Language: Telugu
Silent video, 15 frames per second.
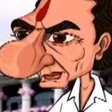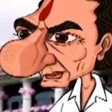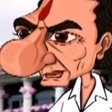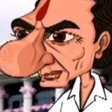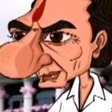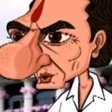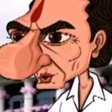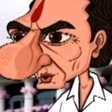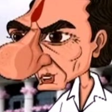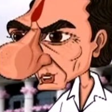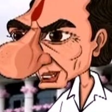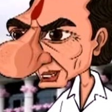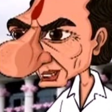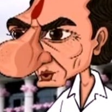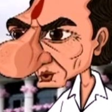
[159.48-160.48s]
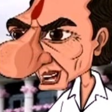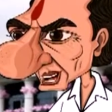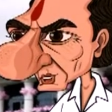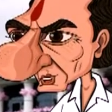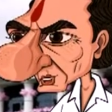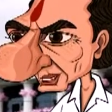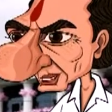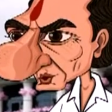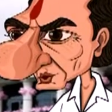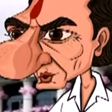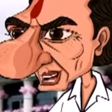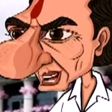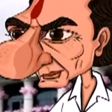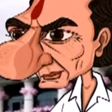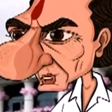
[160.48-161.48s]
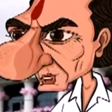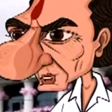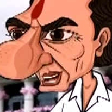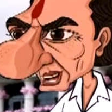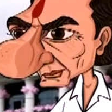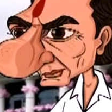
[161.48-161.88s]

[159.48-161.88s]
హైదరాబాద్ను మా నిజానాబాబులు గిట్ల కట్టిర్రు